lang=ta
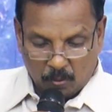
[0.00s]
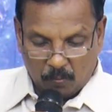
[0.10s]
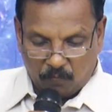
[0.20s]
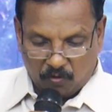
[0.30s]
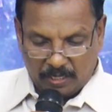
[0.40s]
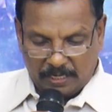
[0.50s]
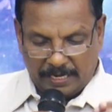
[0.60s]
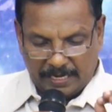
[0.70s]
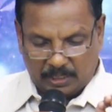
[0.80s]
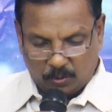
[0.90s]
ஒவ்வொரு
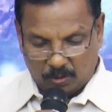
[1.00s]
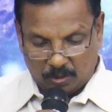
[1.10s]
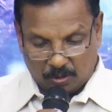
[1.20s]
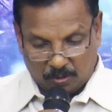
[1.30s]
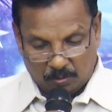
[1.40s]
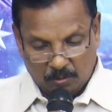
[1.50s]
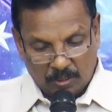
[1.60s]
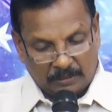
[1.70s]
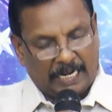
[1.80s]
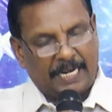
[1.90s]
நெட்வொர்க்கும்
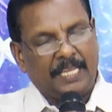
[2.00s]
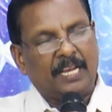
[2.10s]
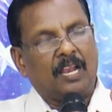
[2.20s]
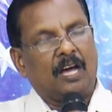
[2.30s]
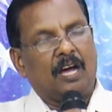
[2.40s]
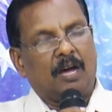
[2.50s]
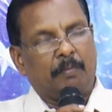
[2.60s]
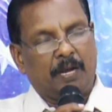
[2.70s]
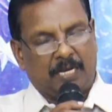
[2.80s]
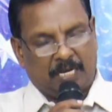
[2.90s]

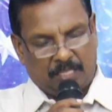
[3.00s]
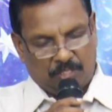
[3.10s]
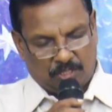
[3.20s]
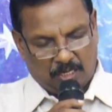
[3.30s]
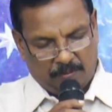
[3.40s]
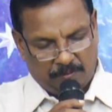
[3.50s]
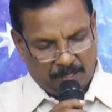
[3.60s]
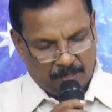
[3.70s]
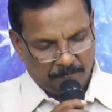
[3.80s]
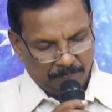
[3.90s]
தடையில்லாமல் கடந்து செல்ல
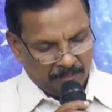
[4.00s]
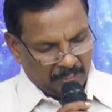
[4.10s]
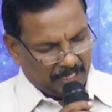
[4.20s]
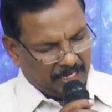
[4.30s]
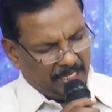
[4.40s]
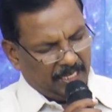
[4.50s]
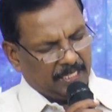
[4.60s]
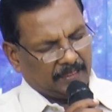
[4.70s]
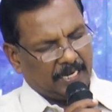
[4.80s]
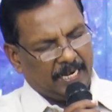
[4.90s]
வேண்டும் நிறைய
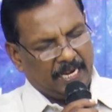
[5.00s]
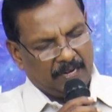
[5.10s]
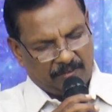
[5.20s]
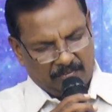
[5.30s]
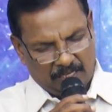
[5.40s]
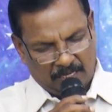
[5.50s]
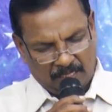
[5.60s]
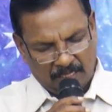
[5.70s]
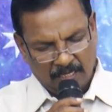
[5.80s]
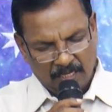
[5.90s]
தடைகள்
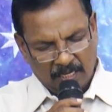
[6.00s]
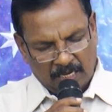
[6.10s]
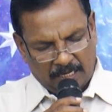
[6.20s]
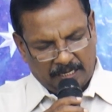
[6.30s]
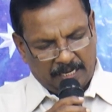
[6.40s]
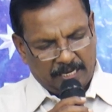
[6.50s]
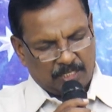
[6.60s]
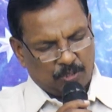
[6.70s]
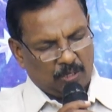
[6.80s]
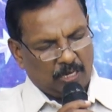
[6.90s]
வருகிறது அங்கே
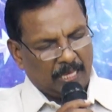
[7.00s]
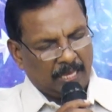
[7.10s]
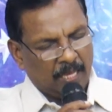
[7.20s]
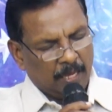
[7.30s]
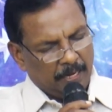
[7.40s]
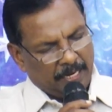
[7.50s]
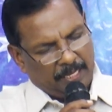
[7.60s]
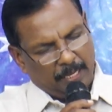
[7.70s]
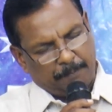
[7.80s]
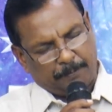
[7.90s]
நெட்ஒர்க்கில்
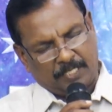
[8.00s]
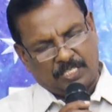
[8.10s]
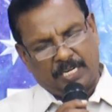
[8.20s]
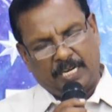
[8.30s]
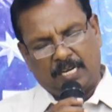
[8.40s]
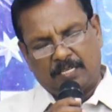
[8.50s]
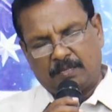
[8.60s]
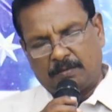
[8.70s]
நிறைய பிரச்சனைகள்